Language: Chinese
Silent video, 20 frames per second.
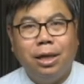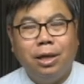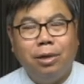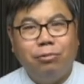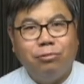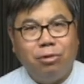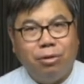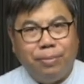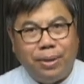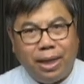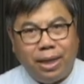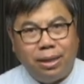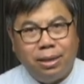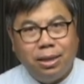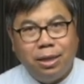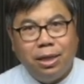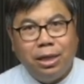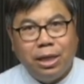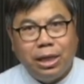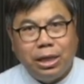我们
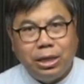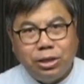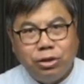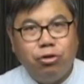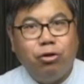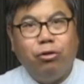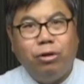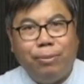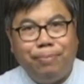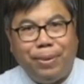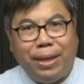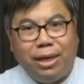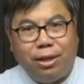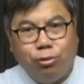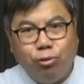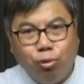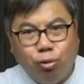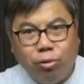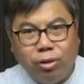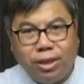就会被
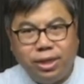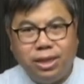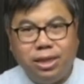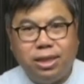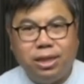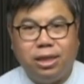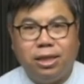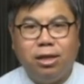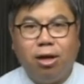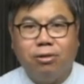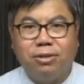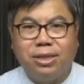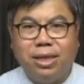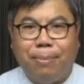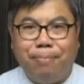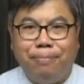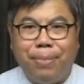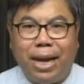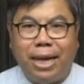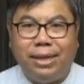唾弃。到
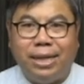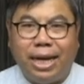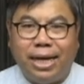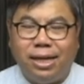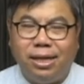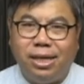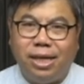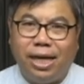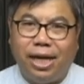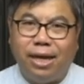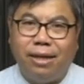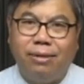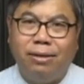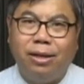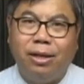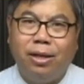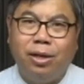审判那一天，